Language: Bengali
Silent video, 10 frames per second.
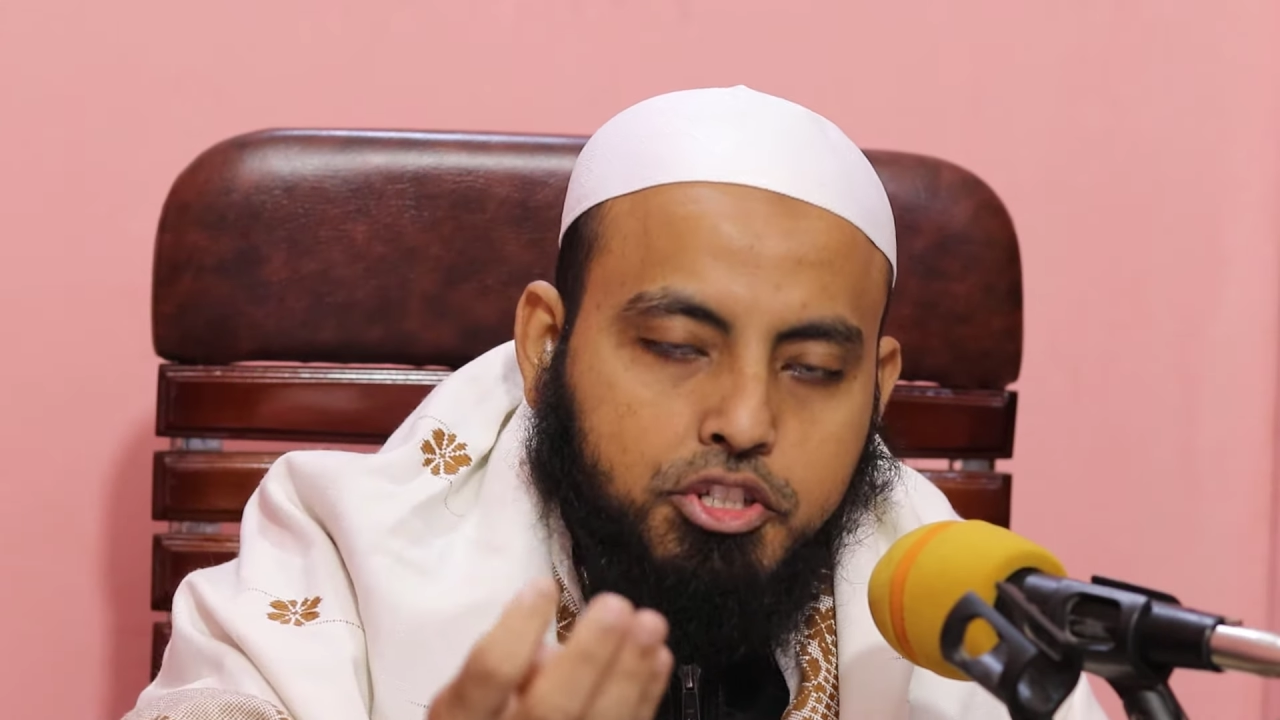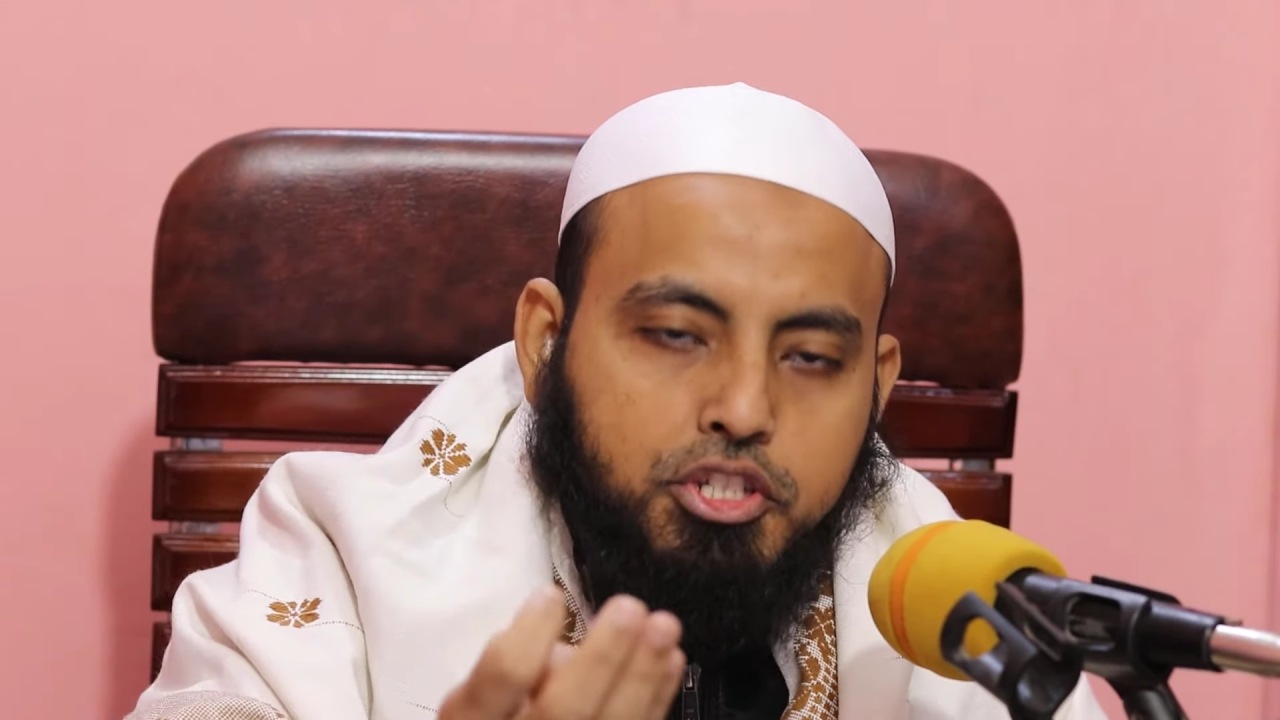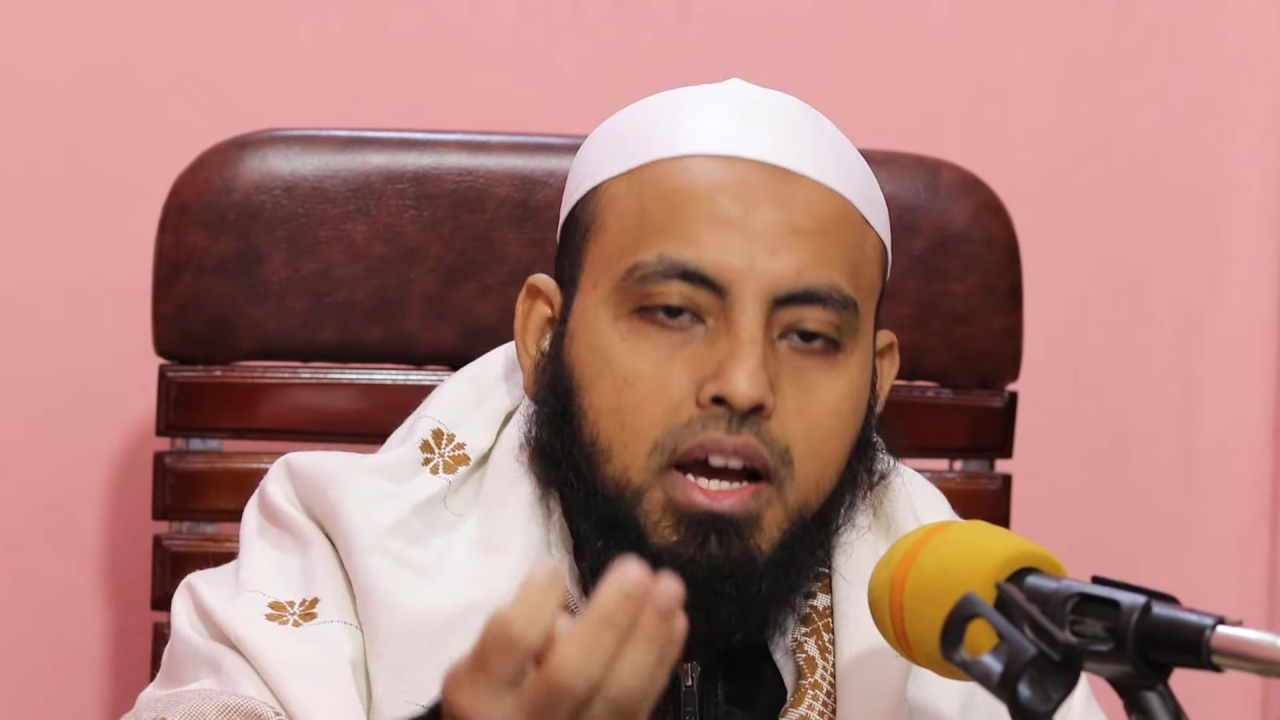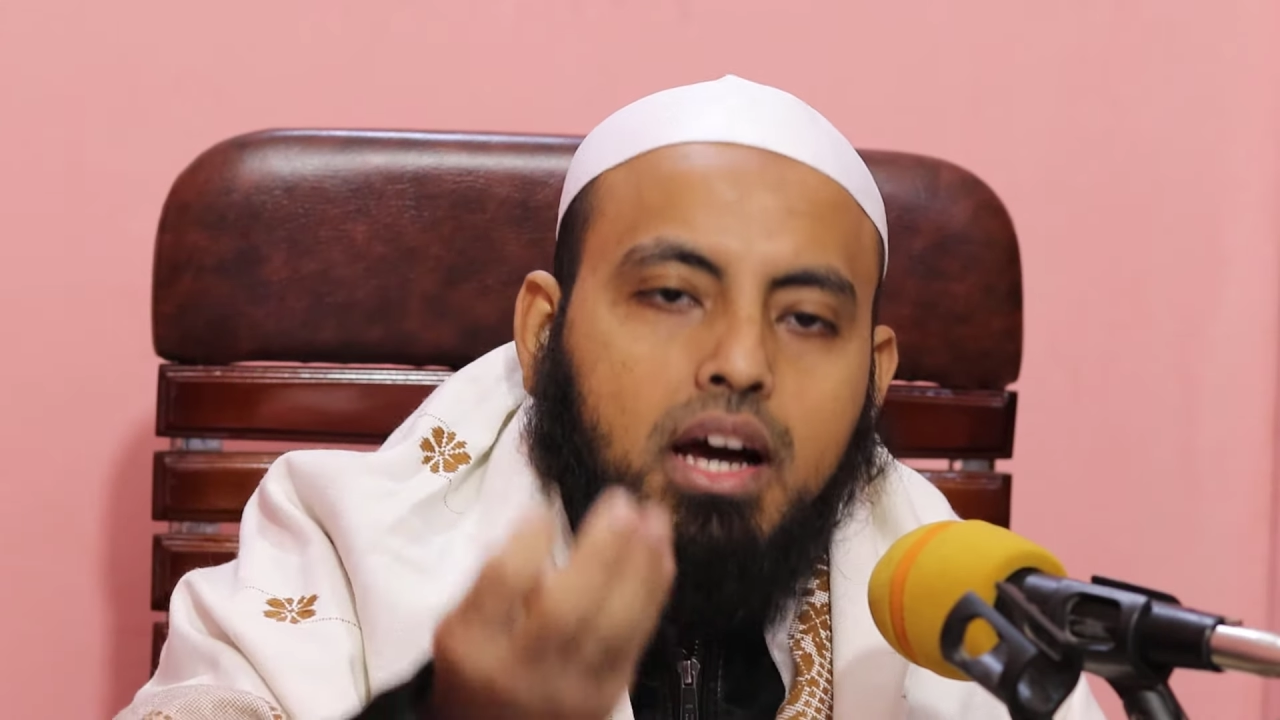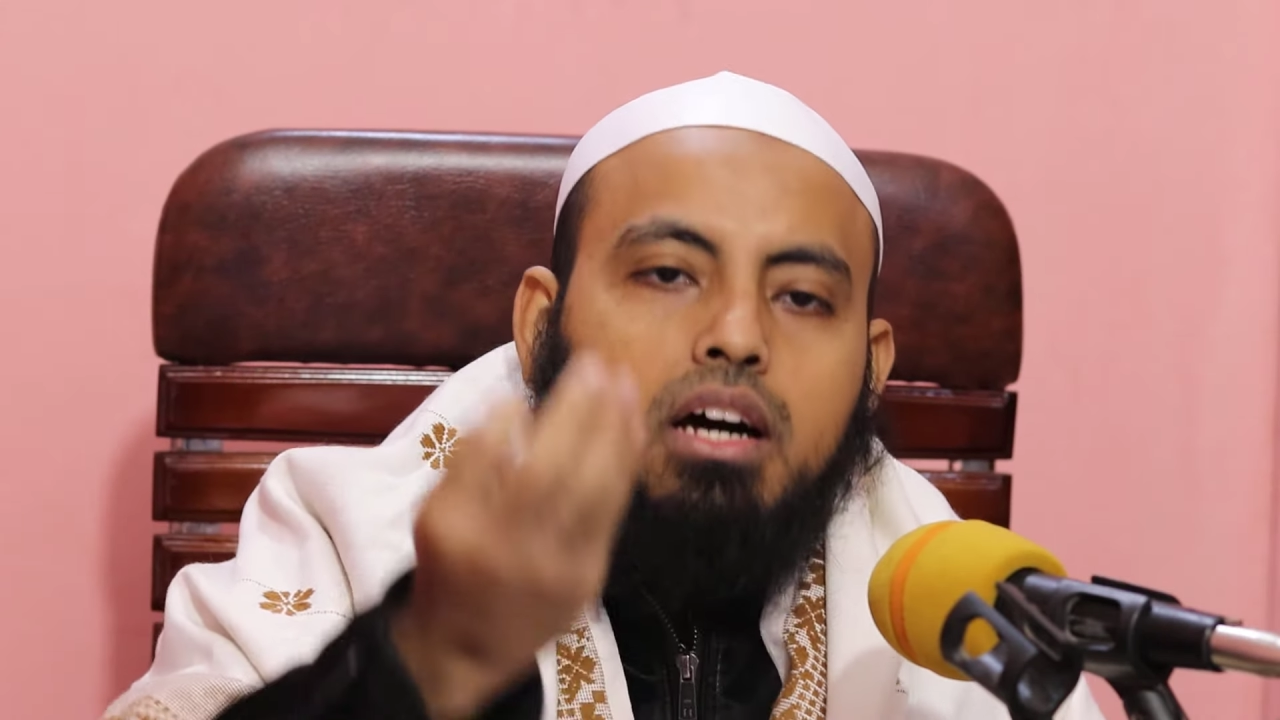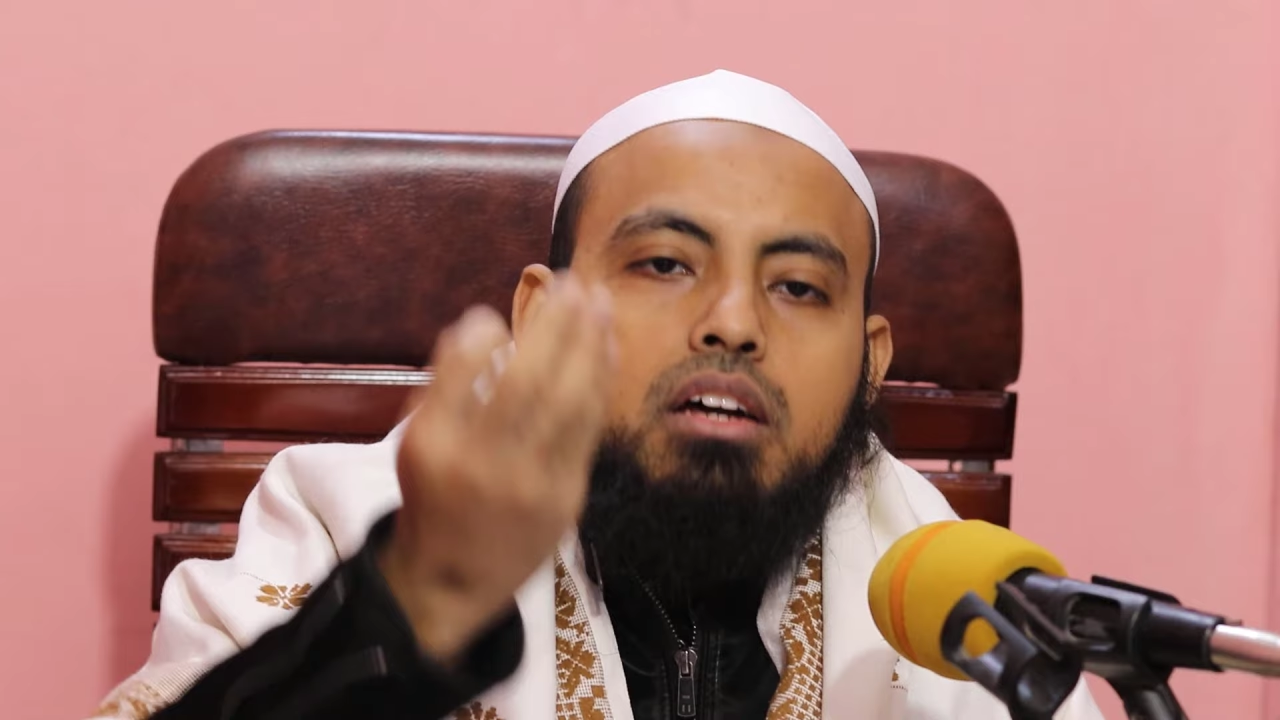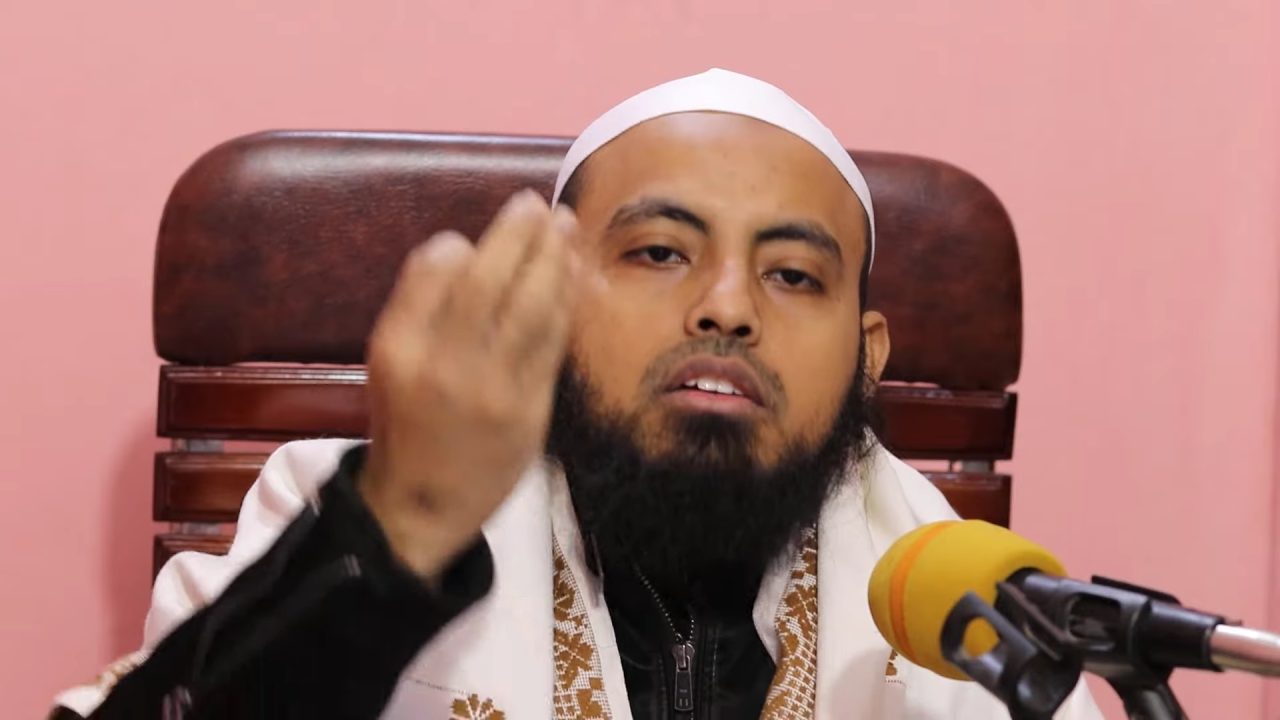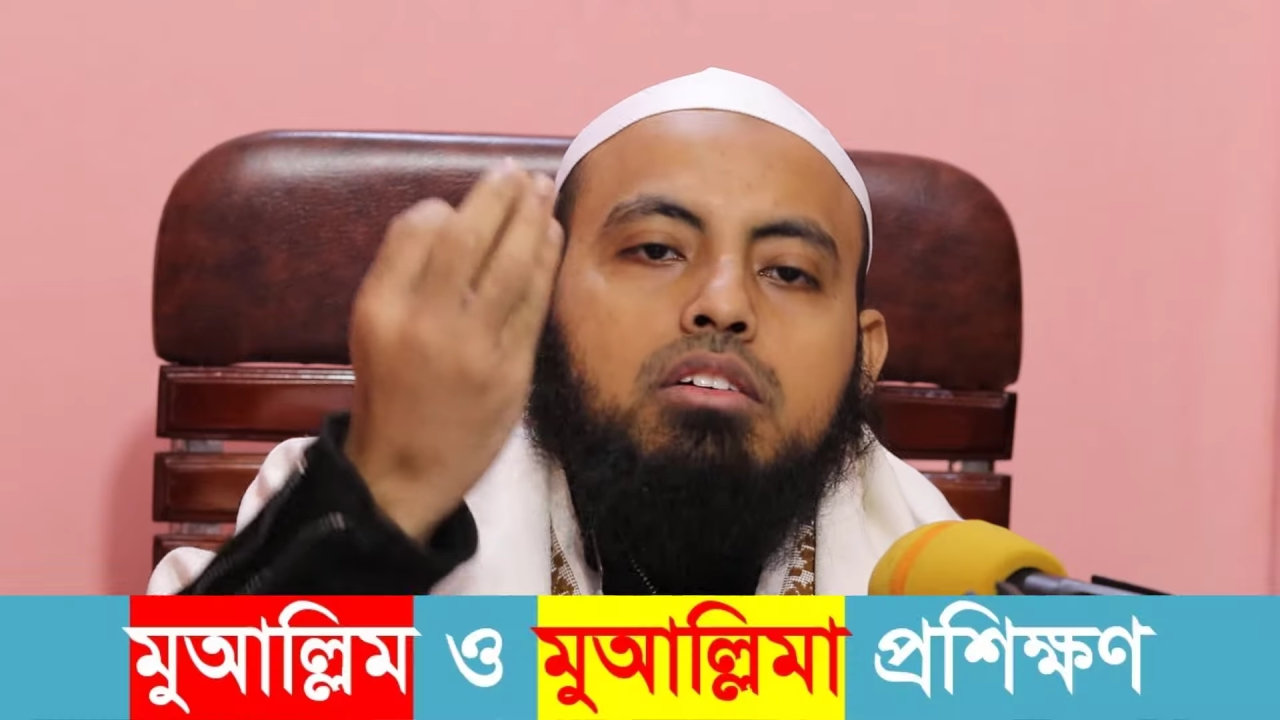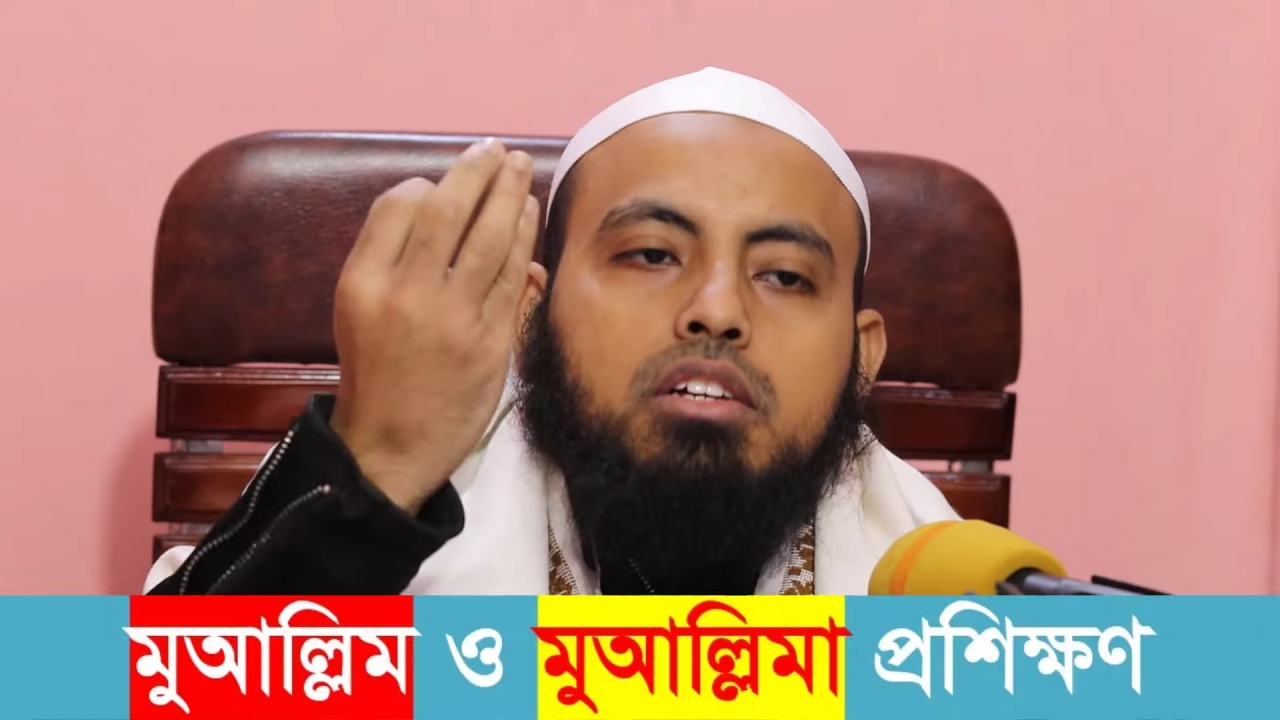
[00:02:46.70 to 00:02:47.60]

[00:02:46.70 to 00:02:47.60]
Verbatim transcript: জাহর